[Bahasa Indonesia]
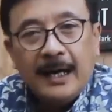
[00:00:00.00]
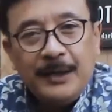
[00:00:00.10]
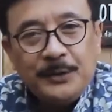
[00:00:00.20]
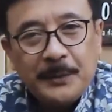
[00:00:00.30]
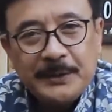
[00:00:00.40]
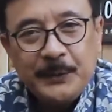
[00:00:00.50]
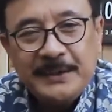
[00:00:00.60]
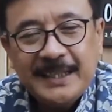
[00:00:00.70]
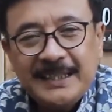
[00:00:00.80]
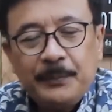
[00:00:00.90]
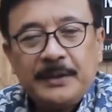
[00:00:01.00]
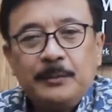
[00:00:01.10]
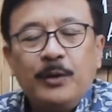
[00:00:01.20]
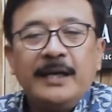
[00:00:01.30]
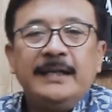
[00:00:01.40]
Halo sahabat Indonesia,
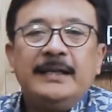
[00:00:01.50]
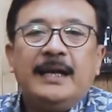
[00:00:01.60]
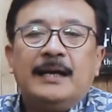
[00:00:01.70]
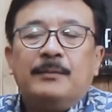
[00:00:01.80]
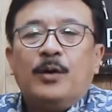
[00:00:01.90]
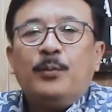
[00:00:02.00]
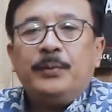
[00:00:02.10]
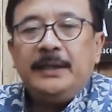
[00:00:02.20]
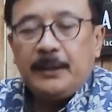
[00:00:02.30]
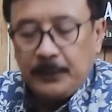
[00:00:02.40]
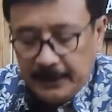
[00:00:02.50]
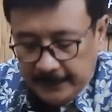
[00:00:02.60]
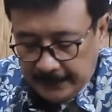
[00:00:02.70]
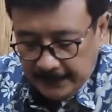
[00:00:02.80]
Vini Rudi.